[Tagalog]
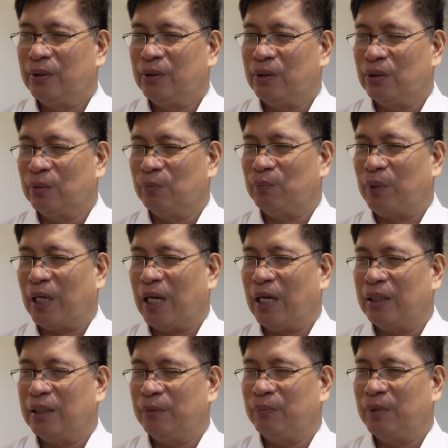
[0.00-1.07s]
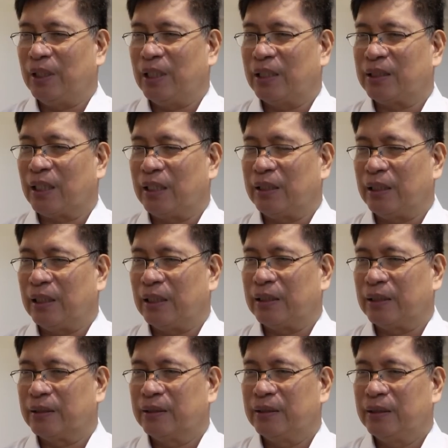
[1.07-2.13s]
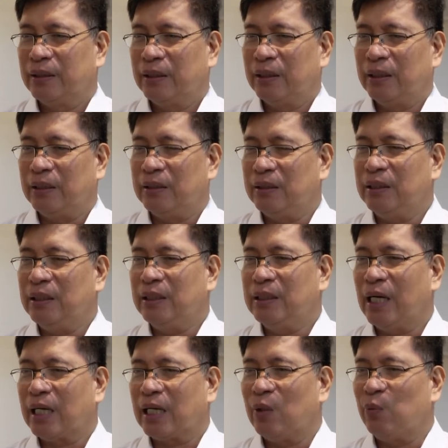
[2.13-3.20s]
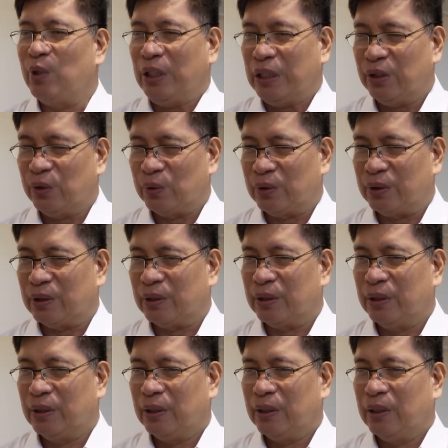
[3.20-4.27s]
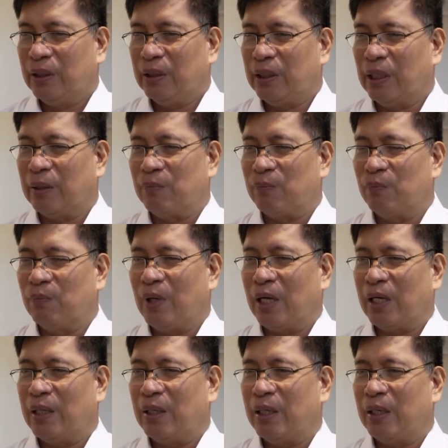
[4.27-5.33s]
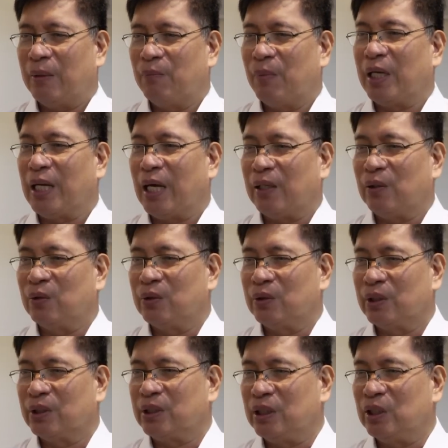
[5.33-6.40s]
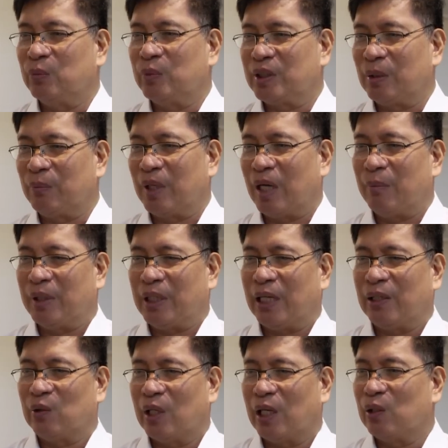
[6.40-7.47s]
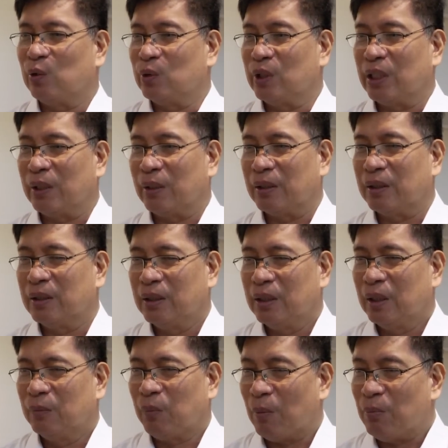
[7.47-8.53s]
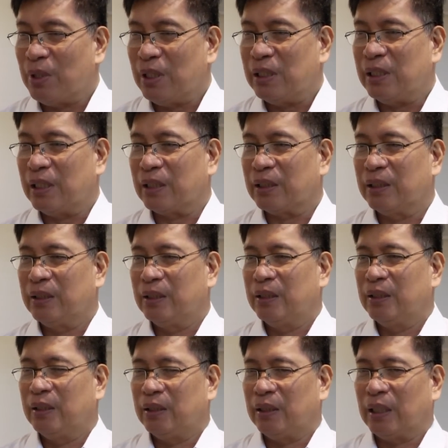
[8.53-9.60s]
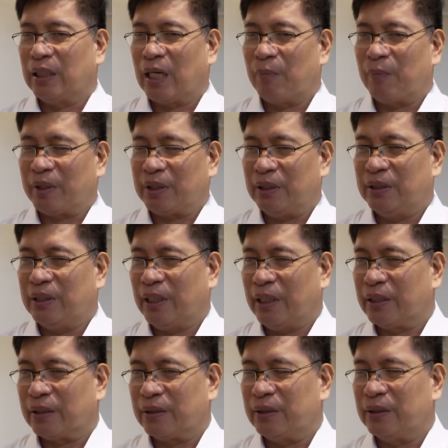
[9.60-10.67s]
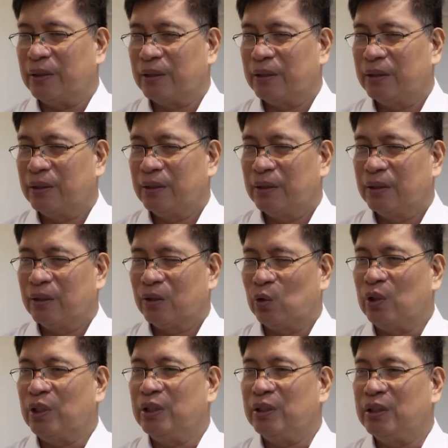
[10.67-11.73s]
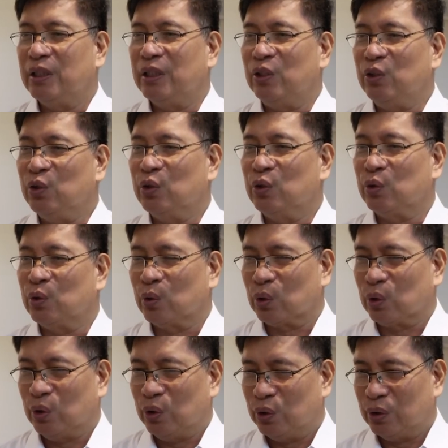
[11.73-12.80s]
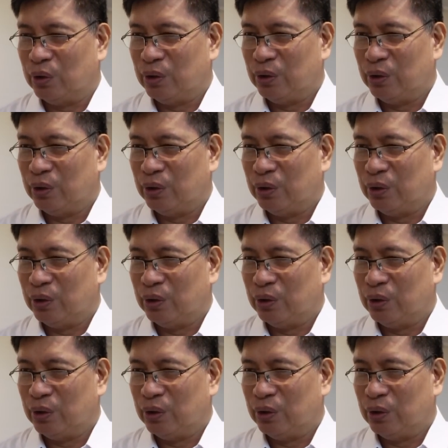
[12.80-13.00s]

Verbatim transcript: Yung panganib na nasa kanila. Hindi gagawin yun ng mga manalo, ng sino man sa mga manalo, lalo na ng pamilya ng kapatid na Erdi, kung hindi yun totoo.